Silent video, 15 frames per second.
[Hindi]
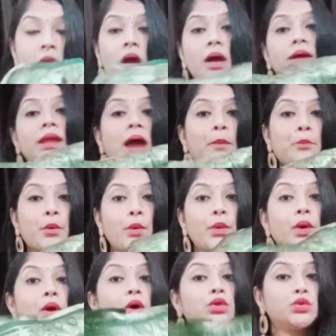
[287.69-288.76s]
अगर
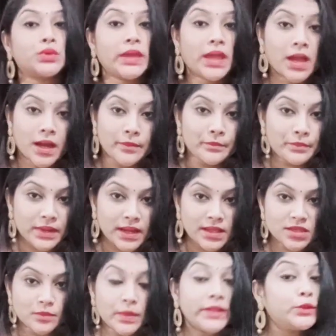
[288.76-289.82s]
आपको थोड़ा कम
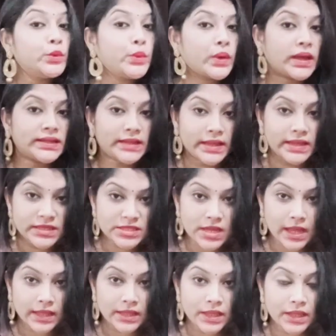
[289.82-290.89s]
प्राइस में लुक अलग
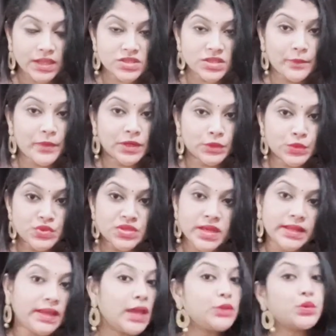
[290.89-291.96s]
चाहिए किसी पट्टू
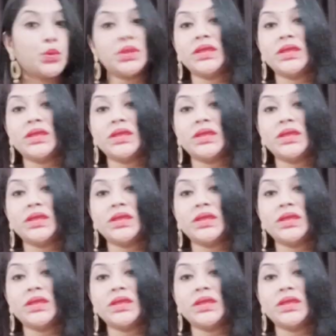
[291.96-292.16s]
साड़ी का तो